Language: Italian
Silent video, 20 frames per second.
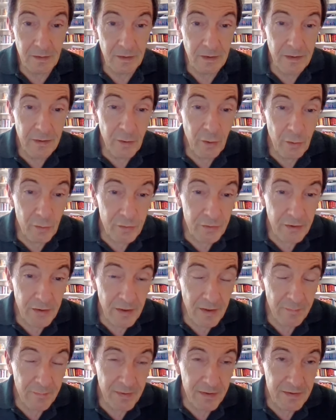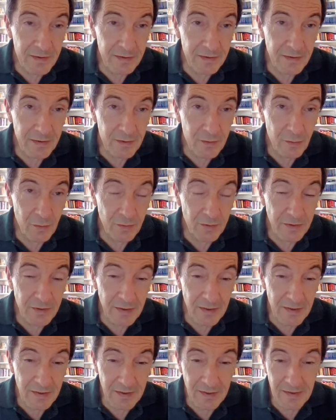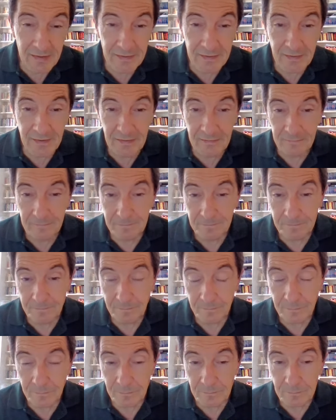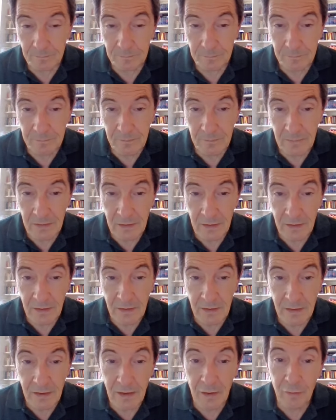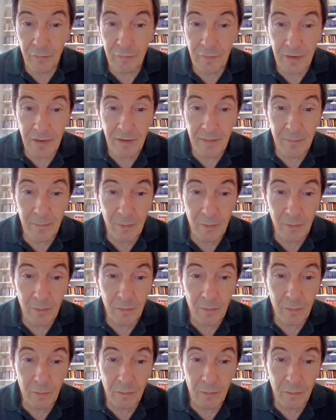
Le nostre rappresentazioni della realtà. E lo faremo